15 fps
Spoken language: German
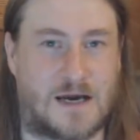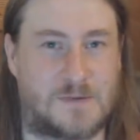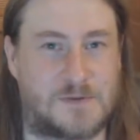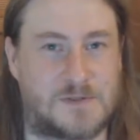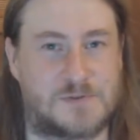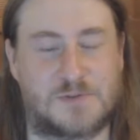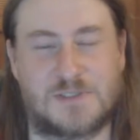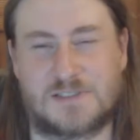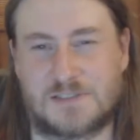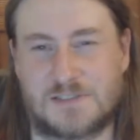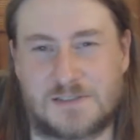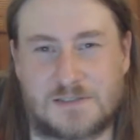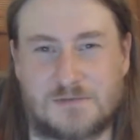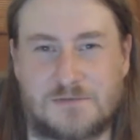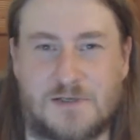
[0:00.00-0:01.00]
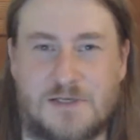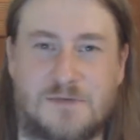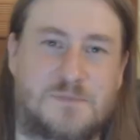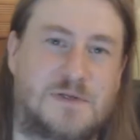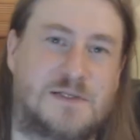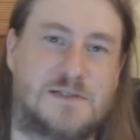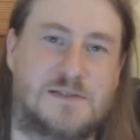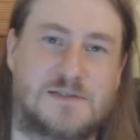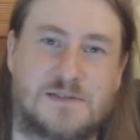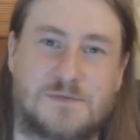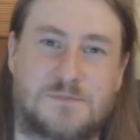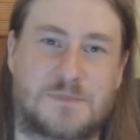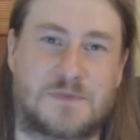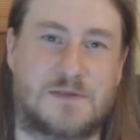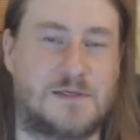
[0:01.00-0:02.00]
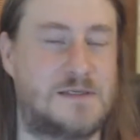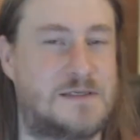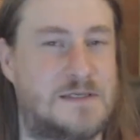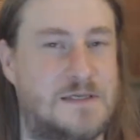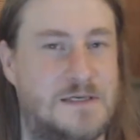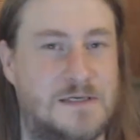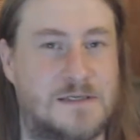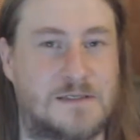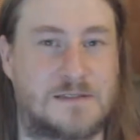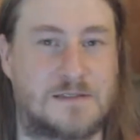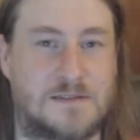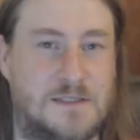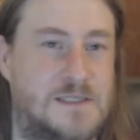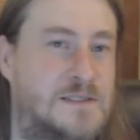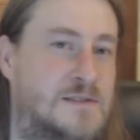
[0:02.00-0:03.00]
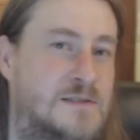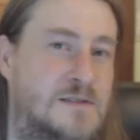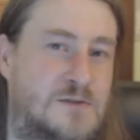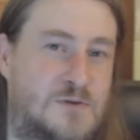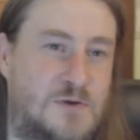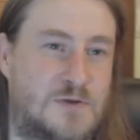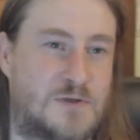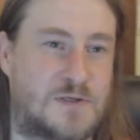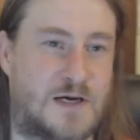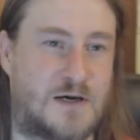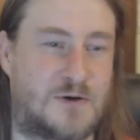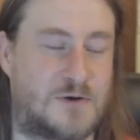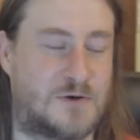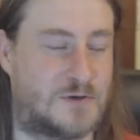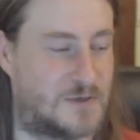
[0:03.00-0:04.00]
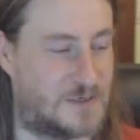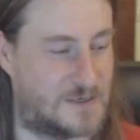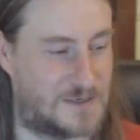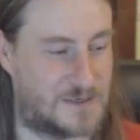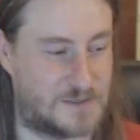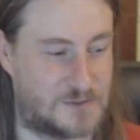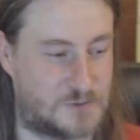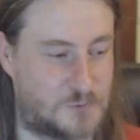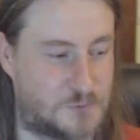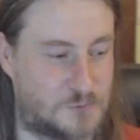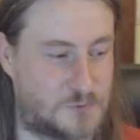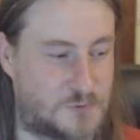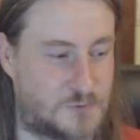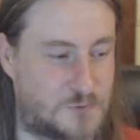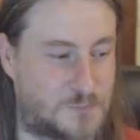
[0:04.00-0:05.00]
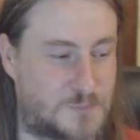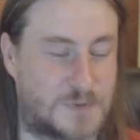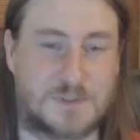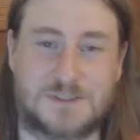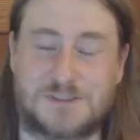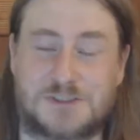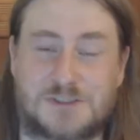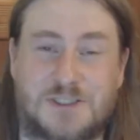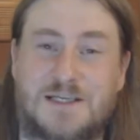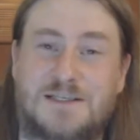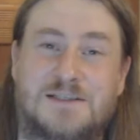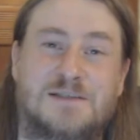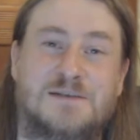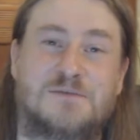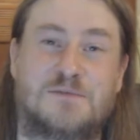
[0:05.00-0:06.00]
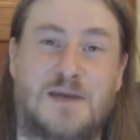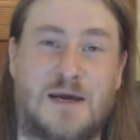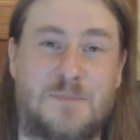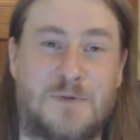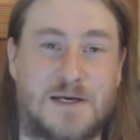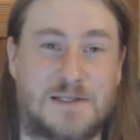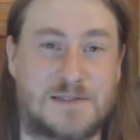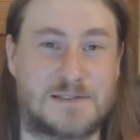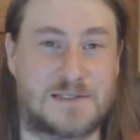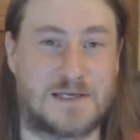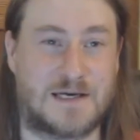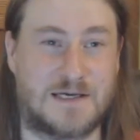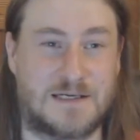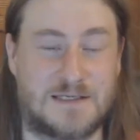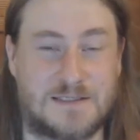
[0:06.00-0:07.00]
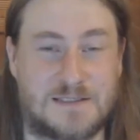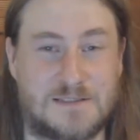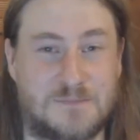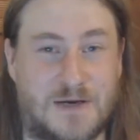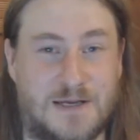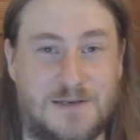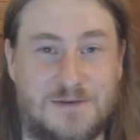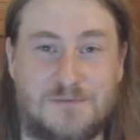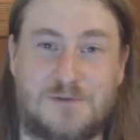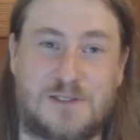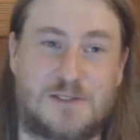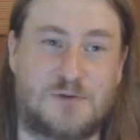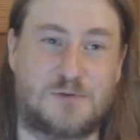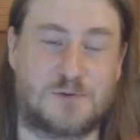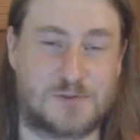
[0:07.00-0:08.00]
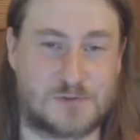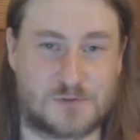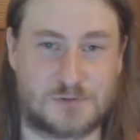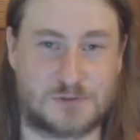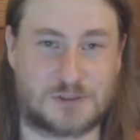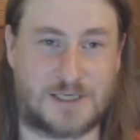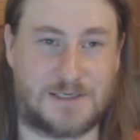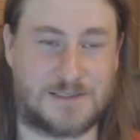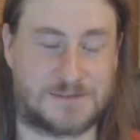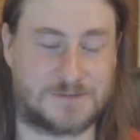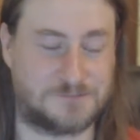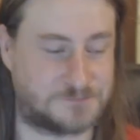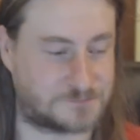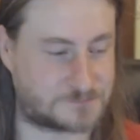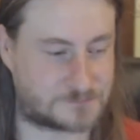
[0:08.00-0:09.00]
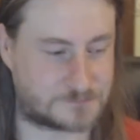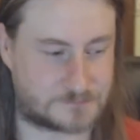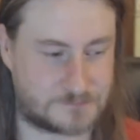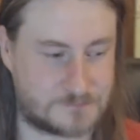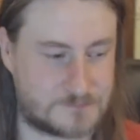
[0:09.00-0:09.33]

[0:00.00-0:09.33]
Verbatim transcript: Aber so richtig gefällt mir diese Idee nicht. Ich könnte auch YouTube gestatten, Werbeanzeigen in meinen Videos zu schalten.